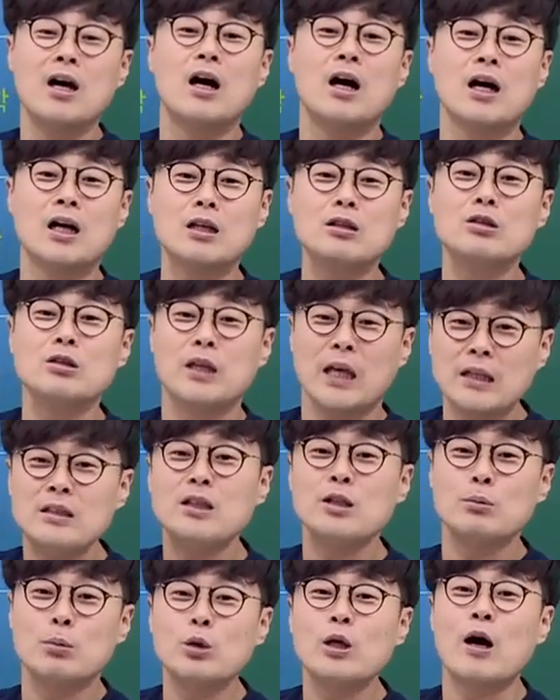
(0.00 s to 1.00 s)
알았죠?
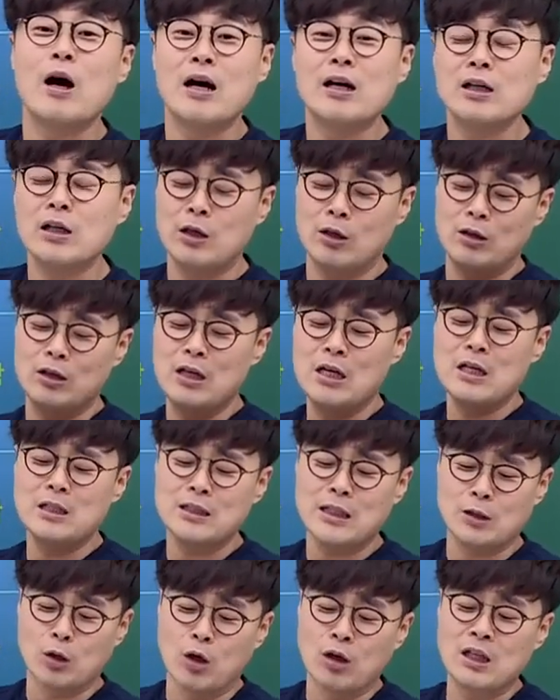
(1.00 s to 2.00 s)
대체로 뭐라고 안 그래요.
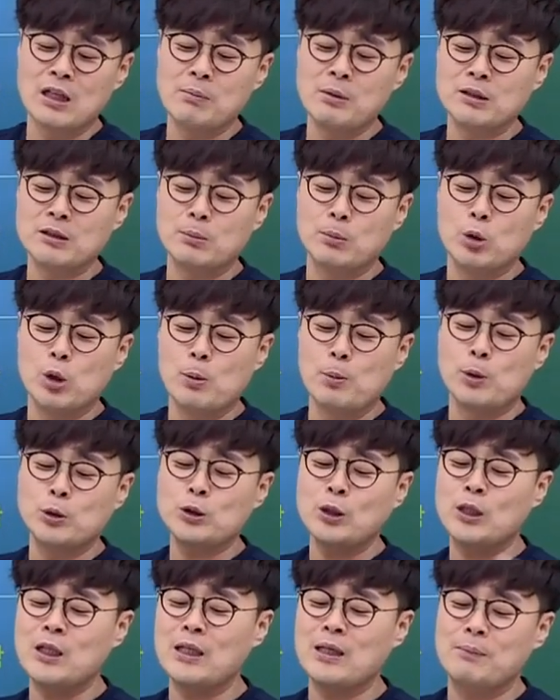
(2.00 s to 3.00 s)
자 넘기면서 뭘
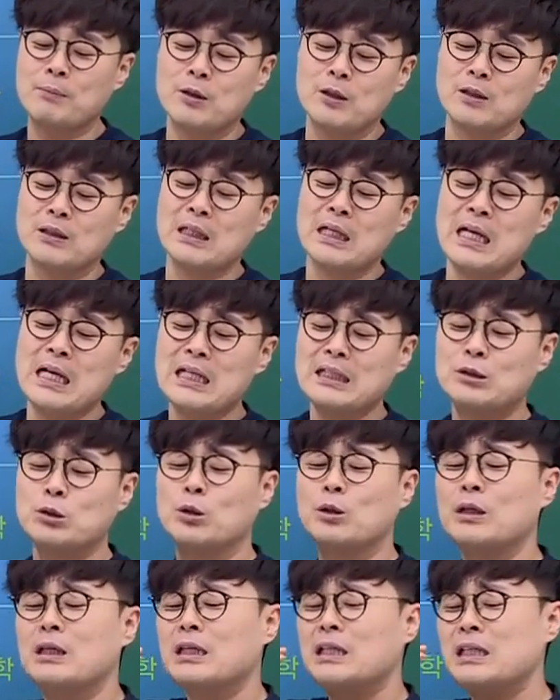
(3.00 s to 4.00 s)
보셔야 되냐면
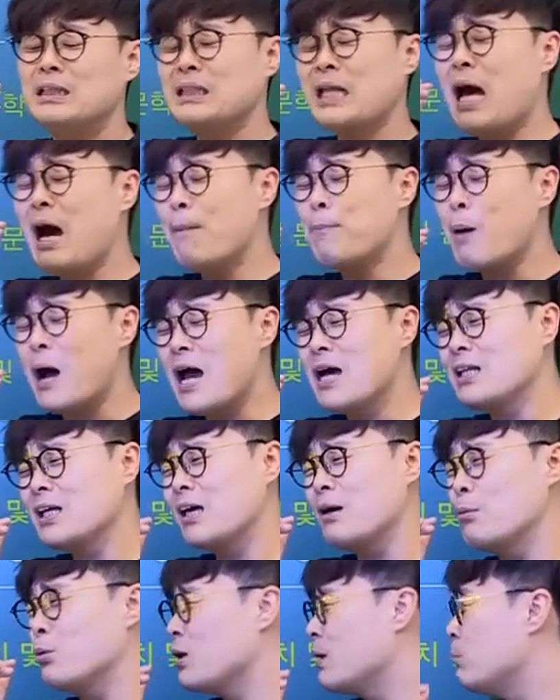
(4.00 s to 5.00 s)
저 딱 봐야 될
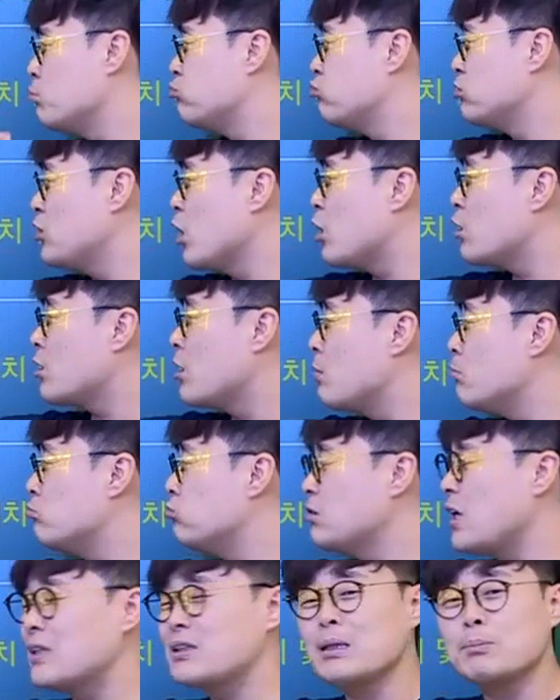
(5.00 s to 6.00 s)
게 뭐냐면 무조건
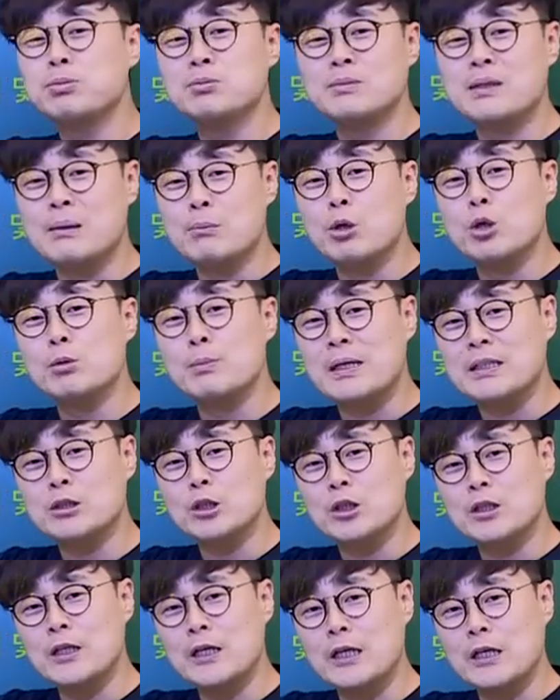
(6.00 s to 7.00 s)
문학작품 제목을
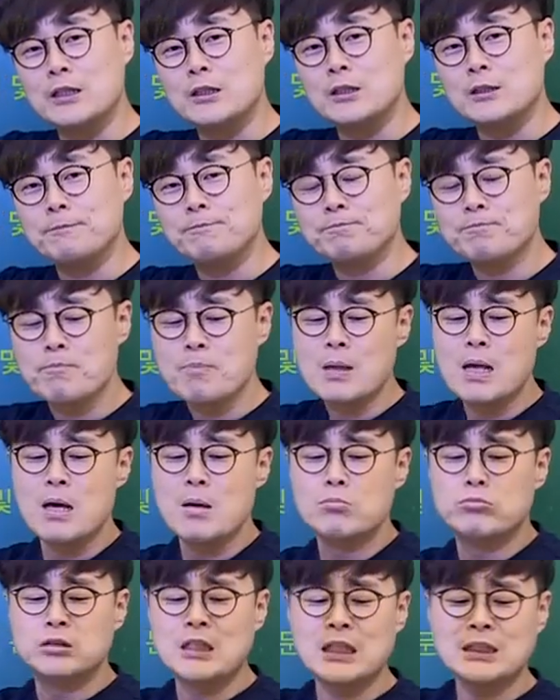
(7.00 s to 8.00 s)
마셔야 돼. 알았지?
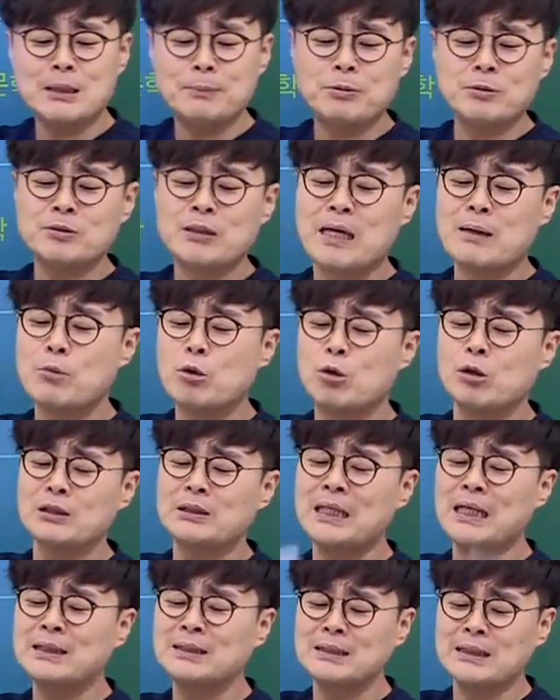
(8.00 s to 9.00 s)
문학작품 제목을
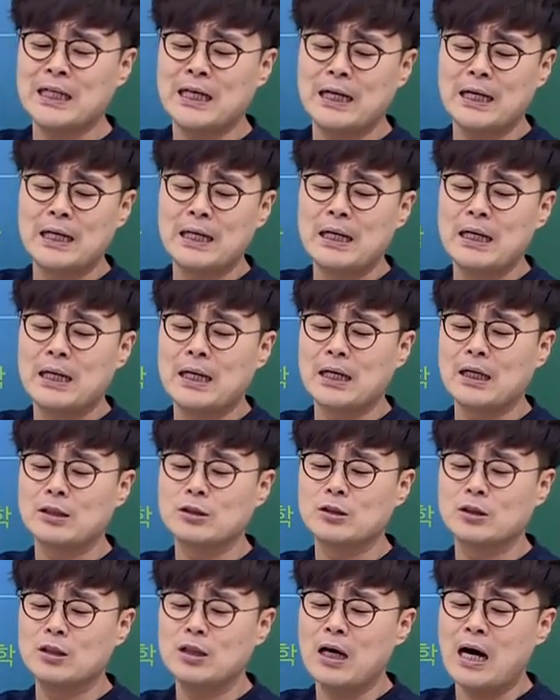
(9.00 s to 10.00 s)
찾는다.
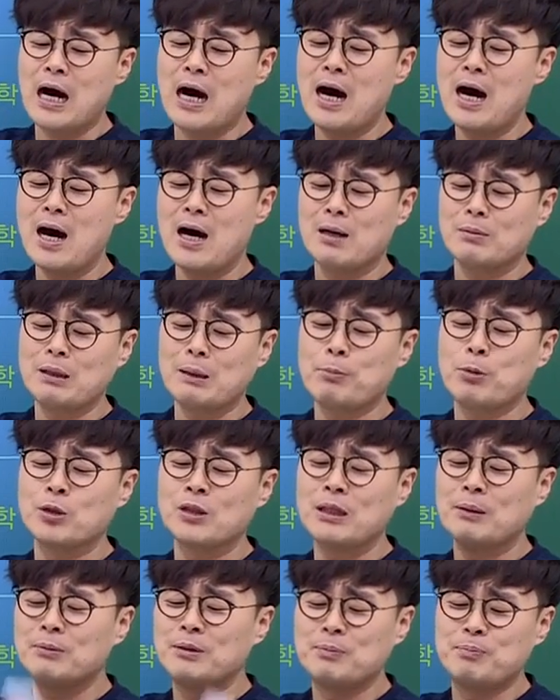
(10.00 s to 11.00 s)
알았죠? 아, 딱
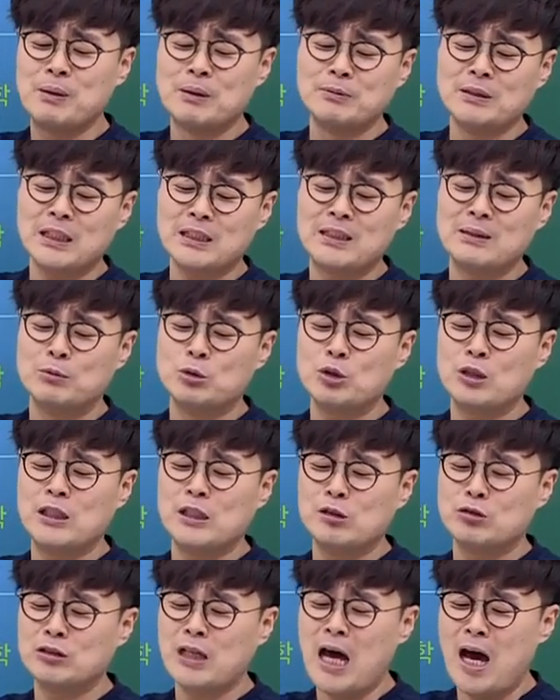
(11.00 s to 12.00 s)
보니까 비문학 지문도
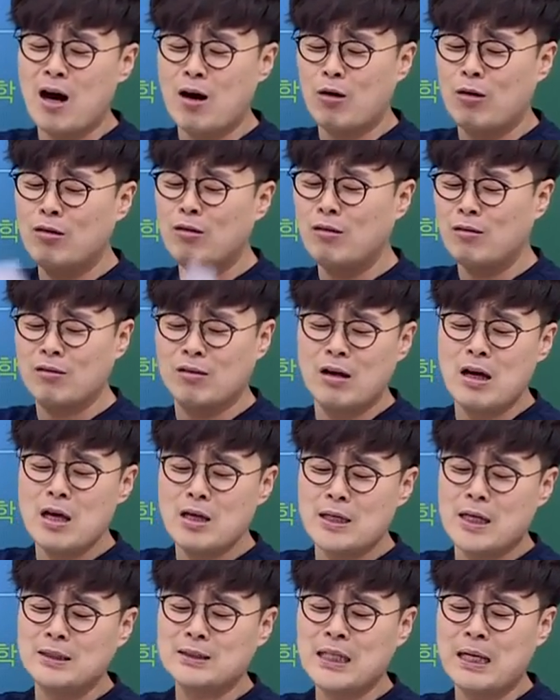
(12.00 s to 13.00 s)
길구나. 어허,
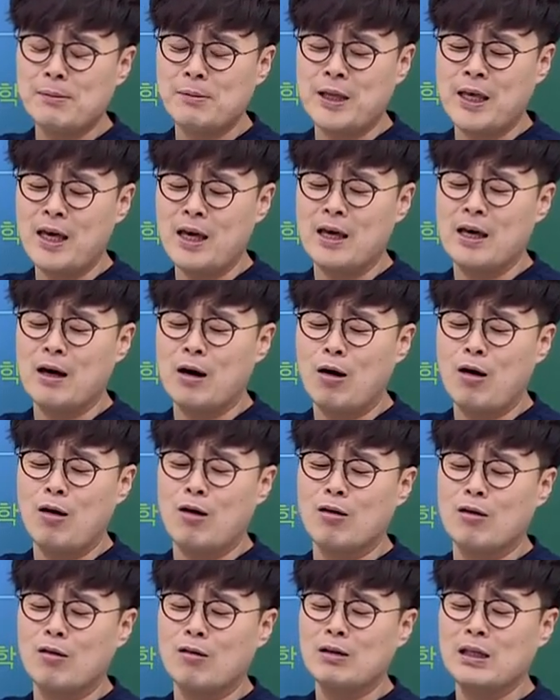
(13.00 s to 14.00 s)
얜 짧네.
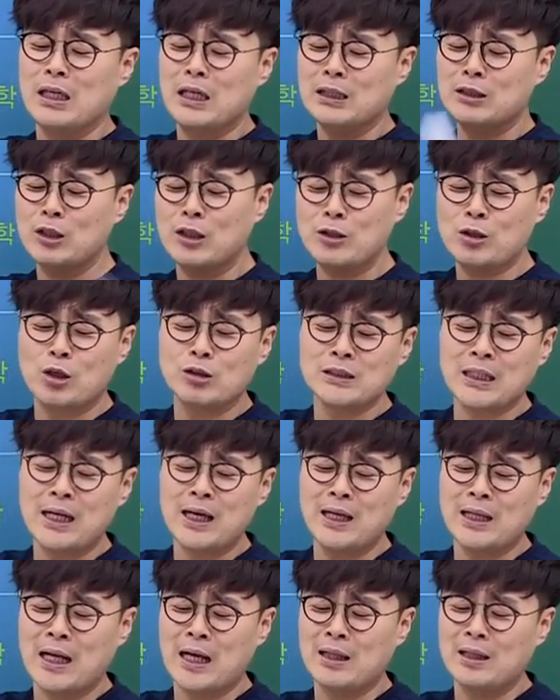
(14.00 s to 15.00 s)
어, 이기철의
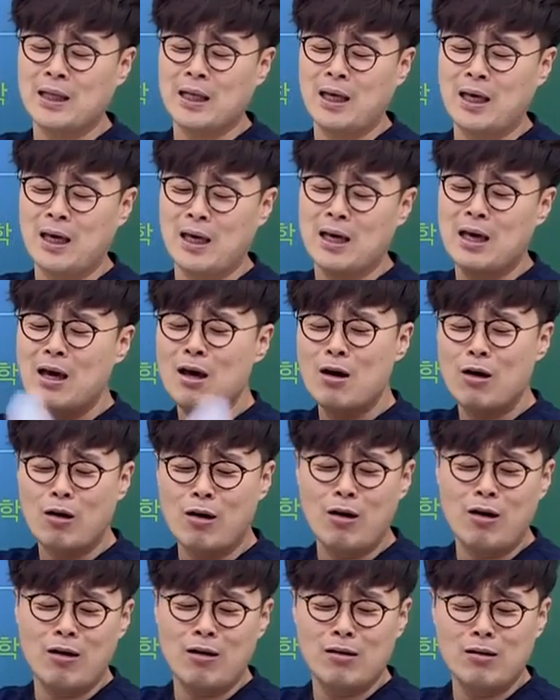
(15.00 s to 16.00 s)
청산행이 나왔네.
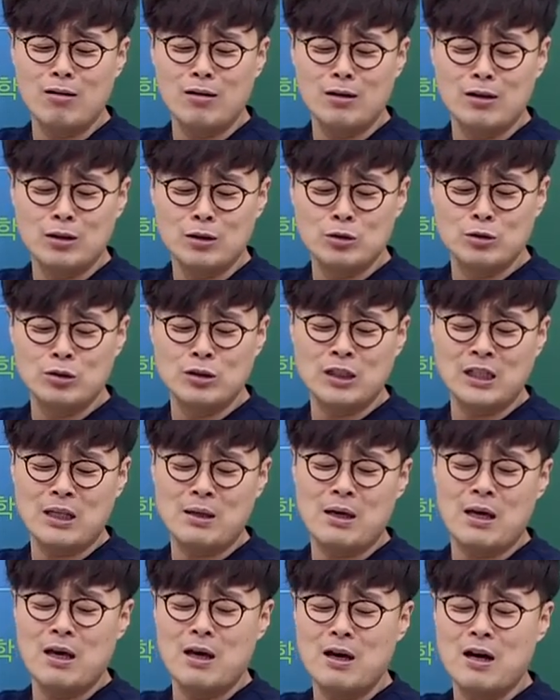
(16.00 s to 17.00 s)
어,
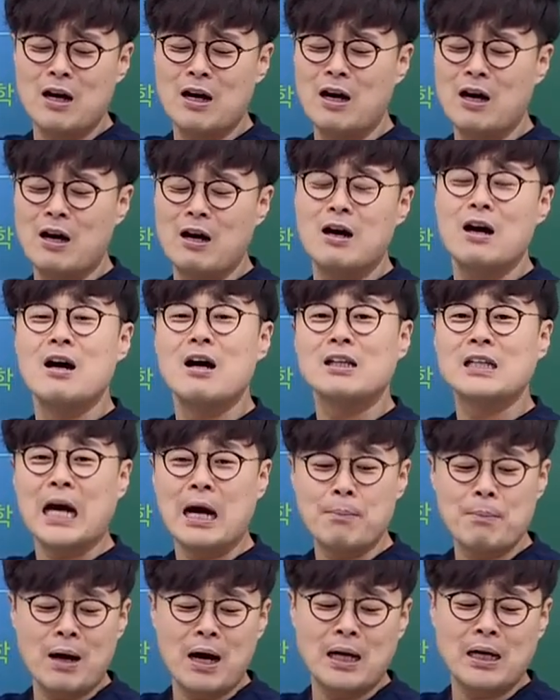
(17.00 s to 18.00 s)
유능길에 아,
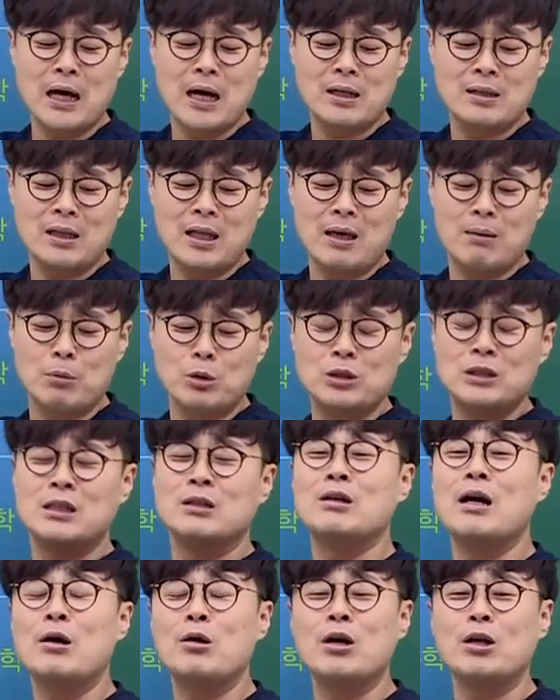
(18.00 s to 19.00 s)
장마가 나왔네. 뭐
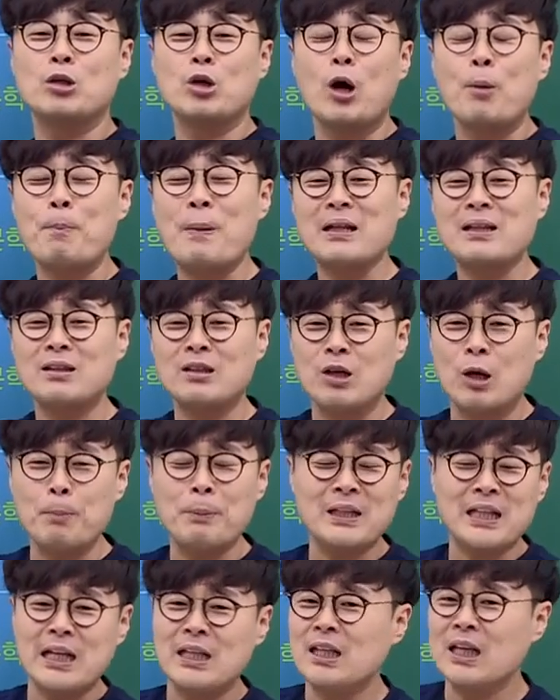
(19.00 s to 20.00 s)
진강이 껍밭,
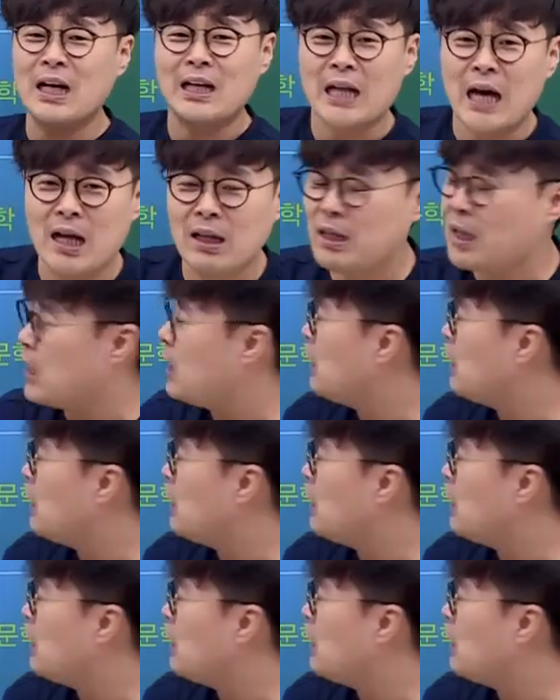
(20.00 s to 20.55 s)
껍빗단 니가 나왔네.